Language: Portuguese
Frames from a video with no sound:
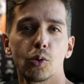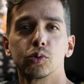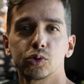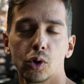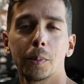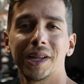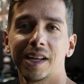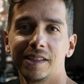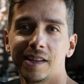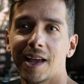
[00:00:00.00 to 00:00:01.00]
consomem na
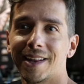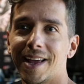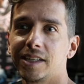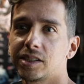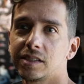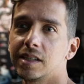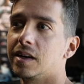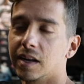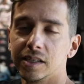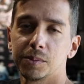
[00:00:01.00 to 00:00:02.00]
internet,
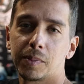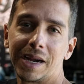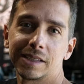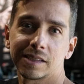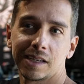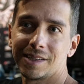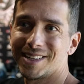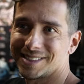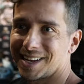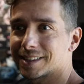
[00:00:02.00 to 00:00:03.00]
grande parte sai
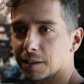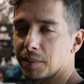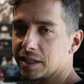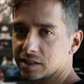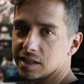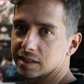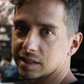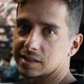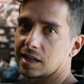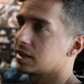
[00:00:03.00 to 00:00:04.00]
exatamente
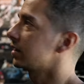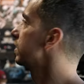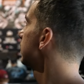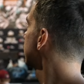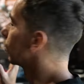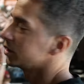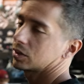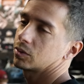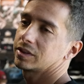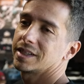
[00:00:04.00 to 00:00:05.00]
dessa sala aqui, que é onde
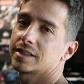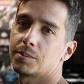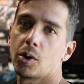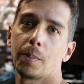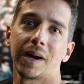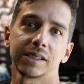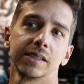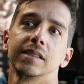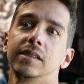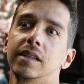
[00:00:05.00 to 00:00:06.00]
acontece a maior parte
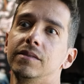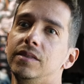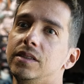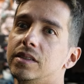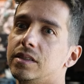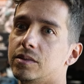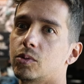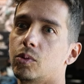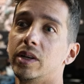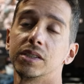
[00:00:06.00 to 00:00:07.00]
das entrevistas,
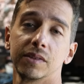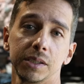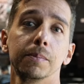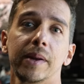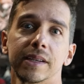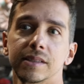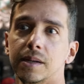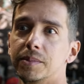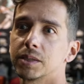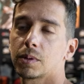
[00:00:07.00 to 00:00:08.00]
coletiva de imprensa, né?
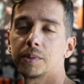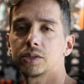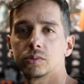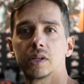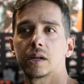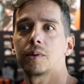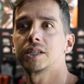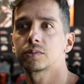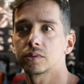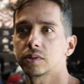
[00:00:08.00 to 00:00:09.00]
principalmente do Dana
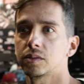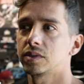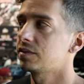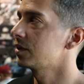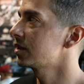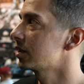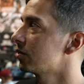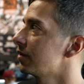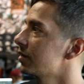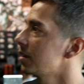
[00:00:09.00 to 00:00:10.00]
White quando tem os eventos aqui no
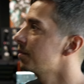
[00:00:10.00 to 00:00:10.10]
UFC